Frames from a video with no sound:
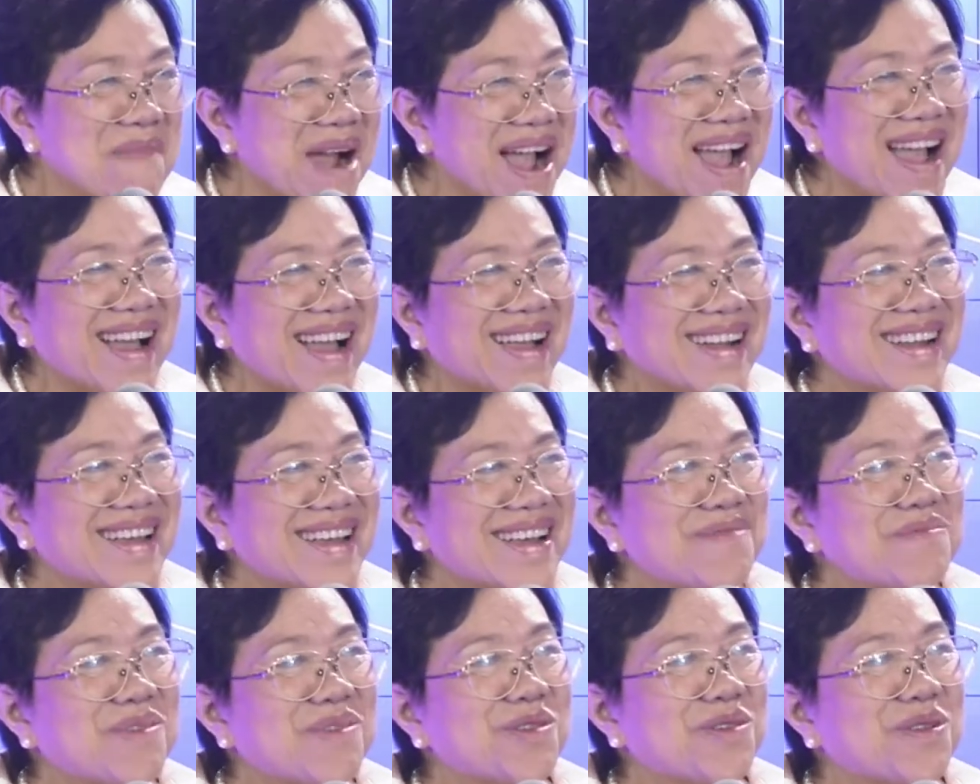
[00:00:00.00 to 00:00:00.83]
มาก
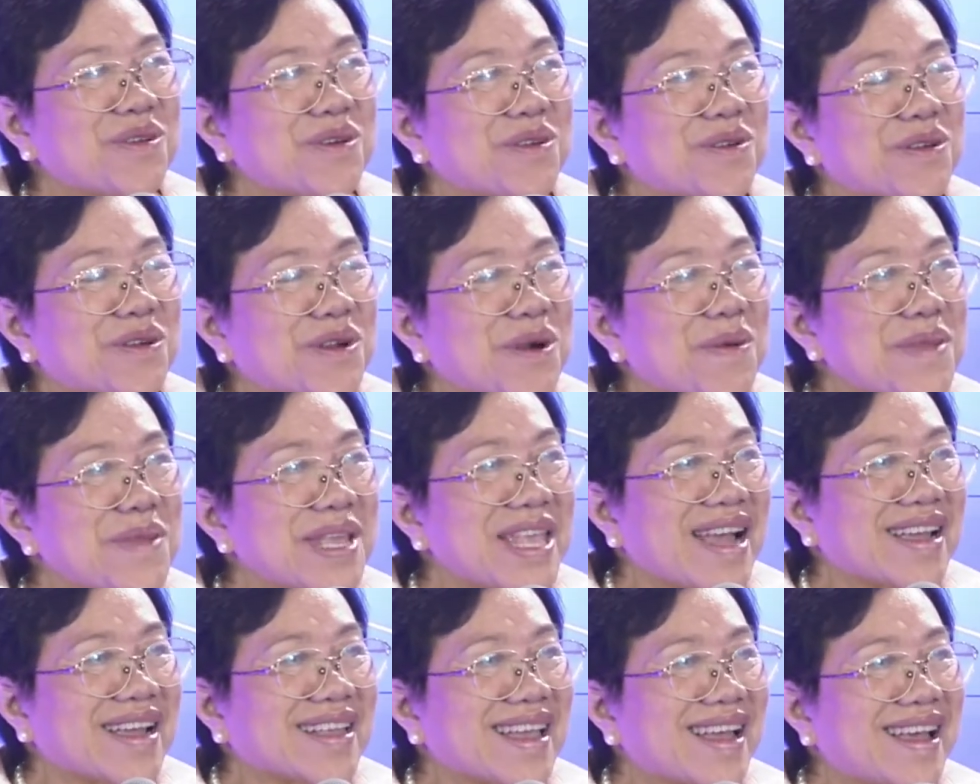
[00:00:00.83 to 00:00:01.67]
นะคะเพราะทุกคนก็ไม่
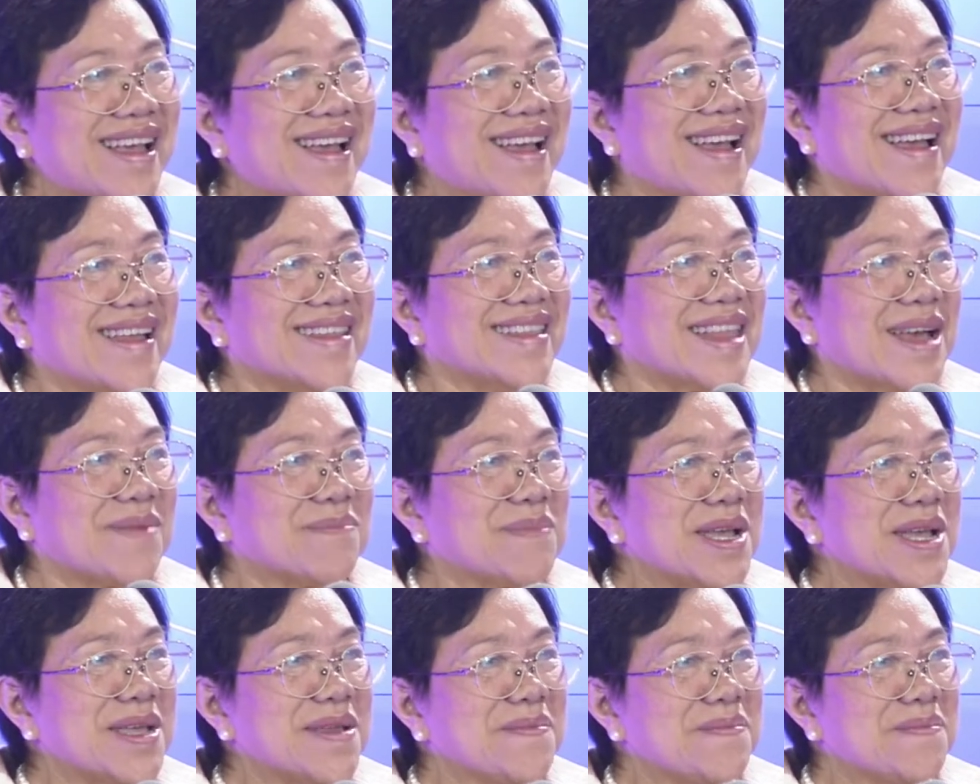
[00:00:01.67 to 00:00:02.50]
อยากจะ
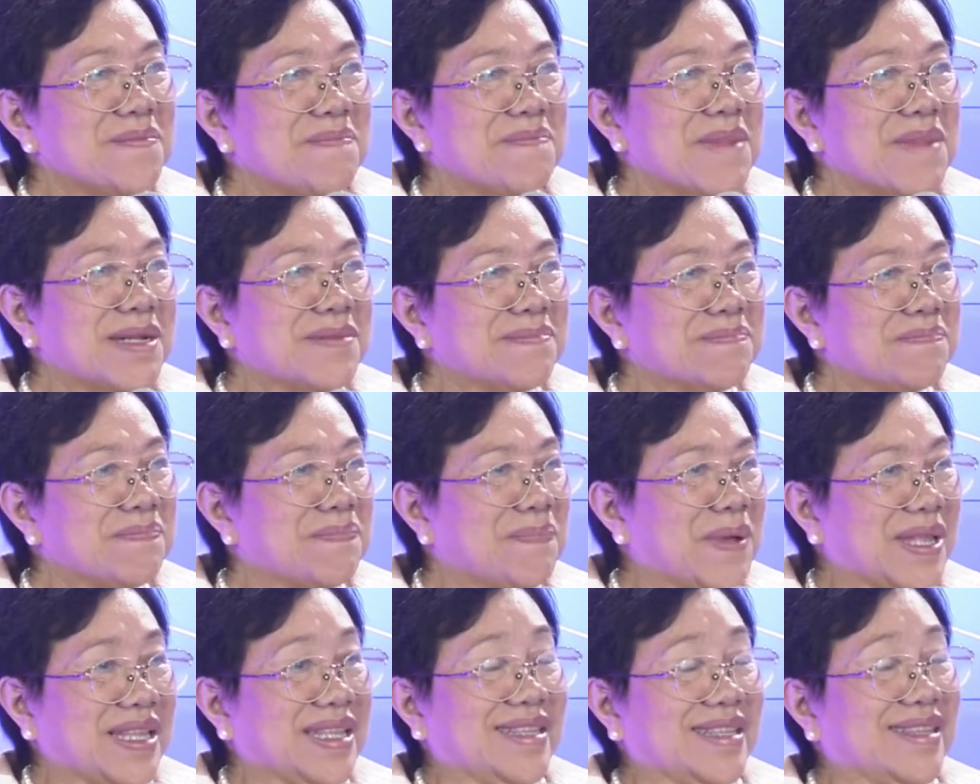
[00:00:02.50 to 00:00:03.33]
ทำให้มัน
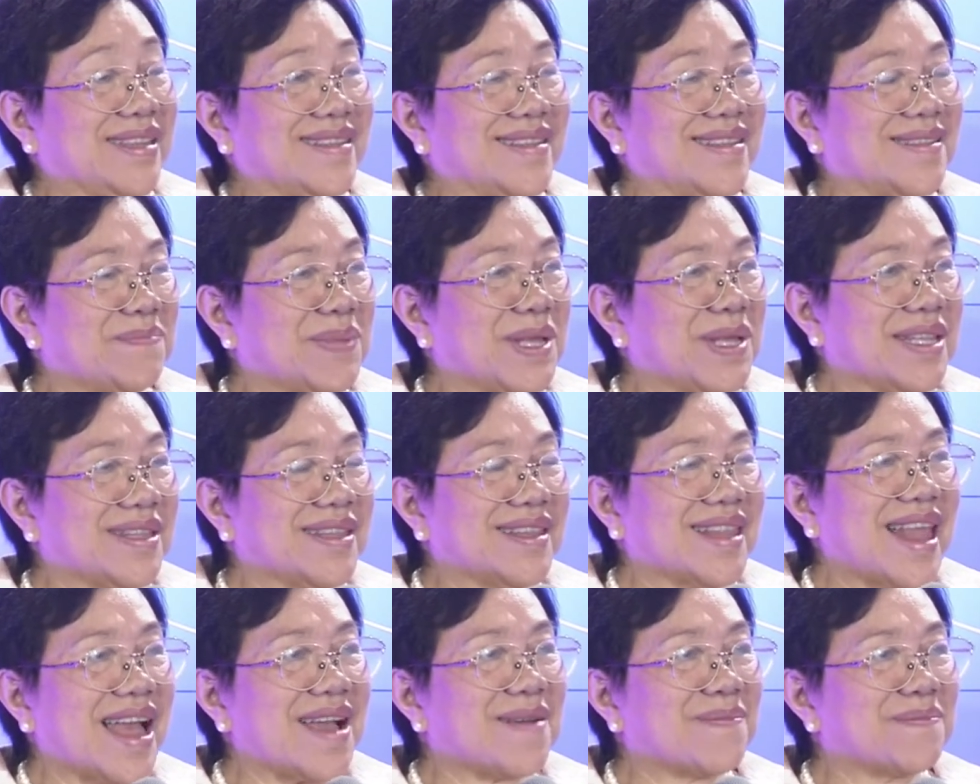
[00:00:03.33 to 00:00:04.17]
ผิดผิด
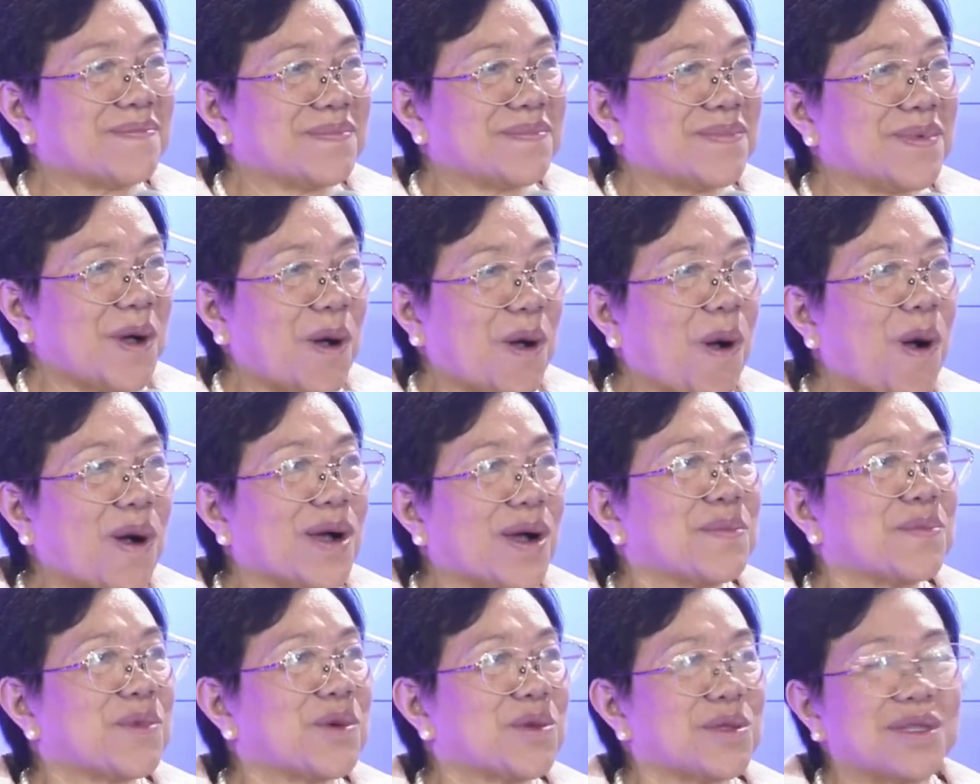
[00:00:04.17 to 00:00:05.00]
ตามข้อ
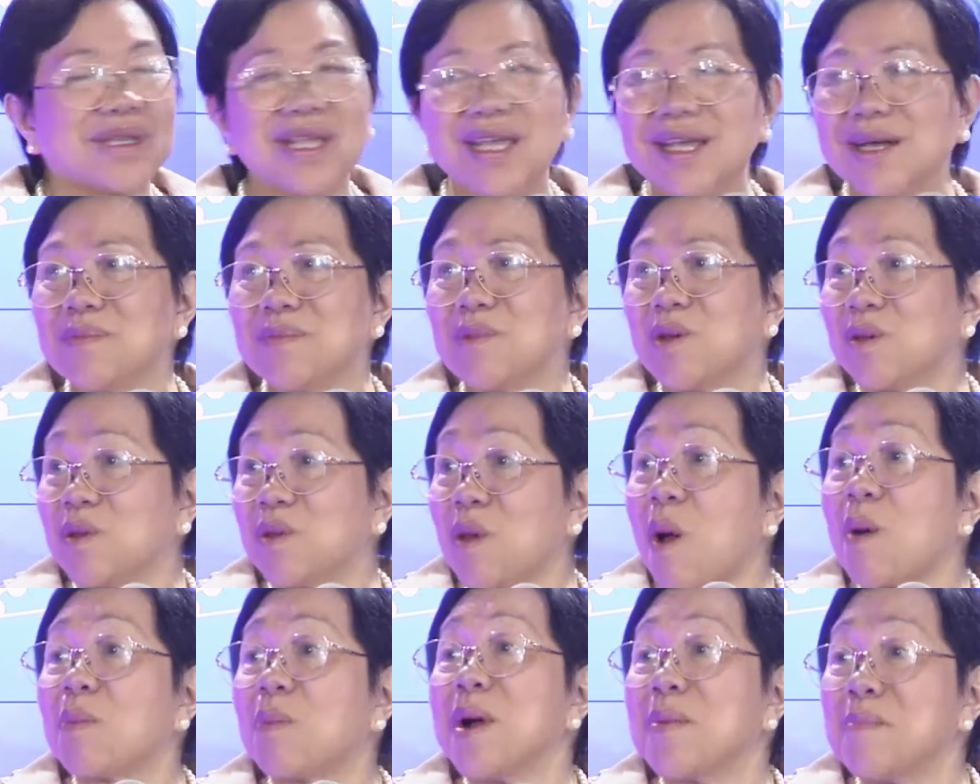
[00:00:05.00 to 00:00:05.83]
กำหนดที่กำหนด
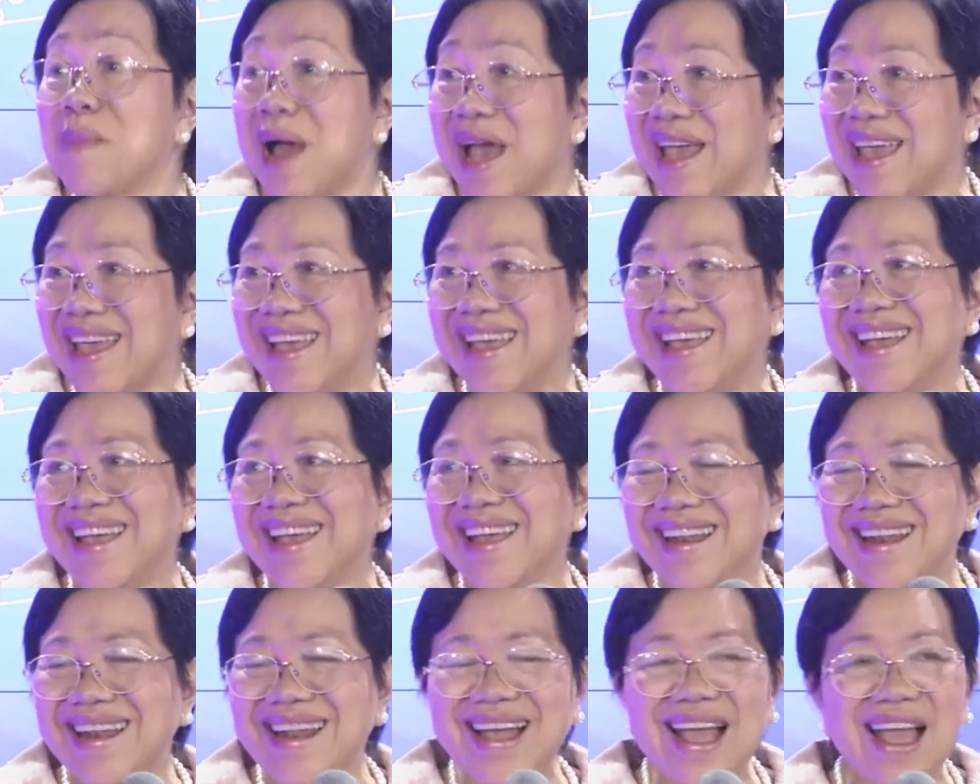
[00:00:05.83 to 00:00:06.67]
ออกมาใหม่
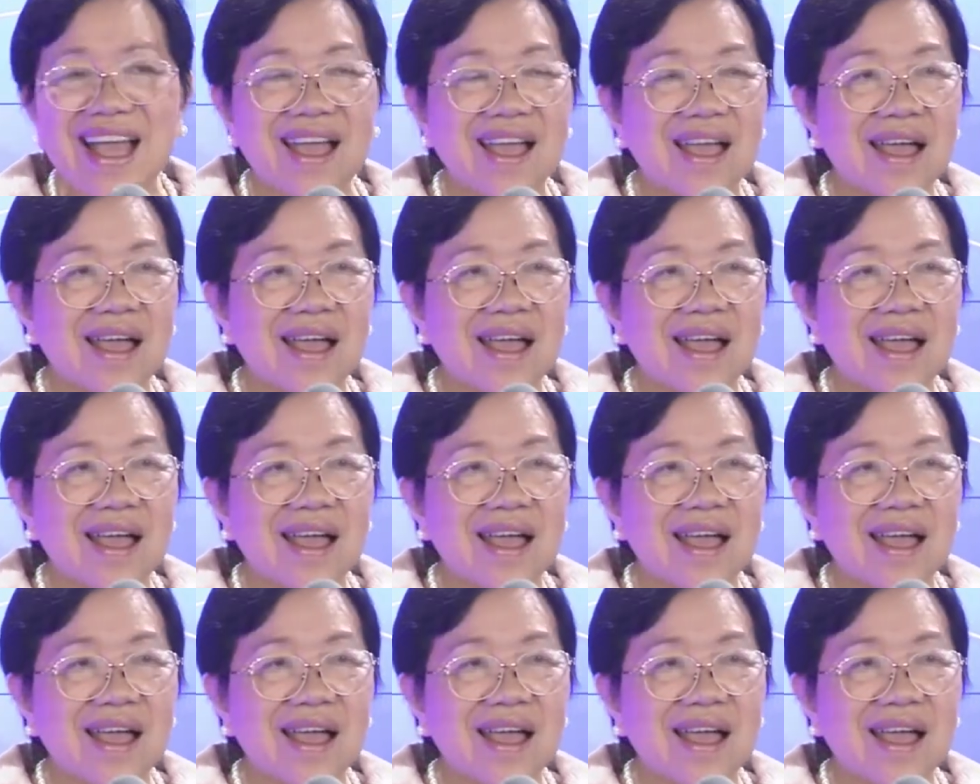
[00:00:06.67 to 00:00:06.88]
นะคะ